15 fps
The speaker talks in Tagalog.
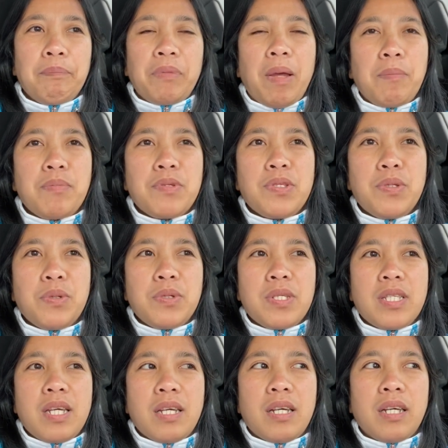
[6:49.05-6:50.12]
Tapos yung
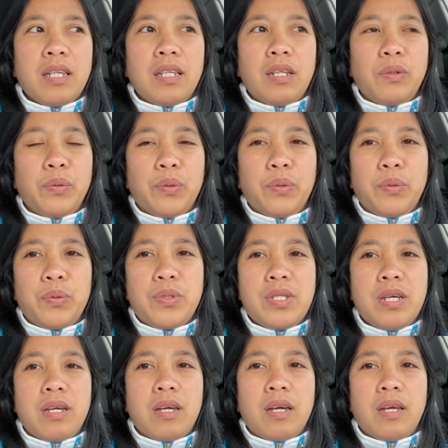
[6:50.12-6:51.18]
second ano ko,
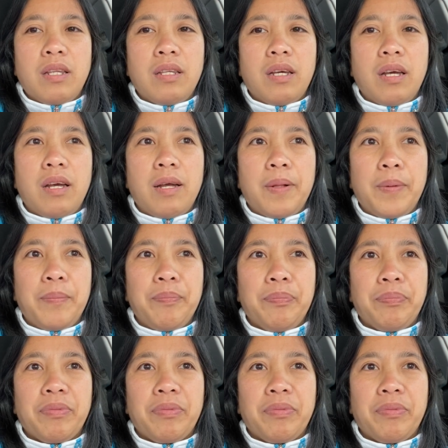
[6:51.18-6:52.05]
second um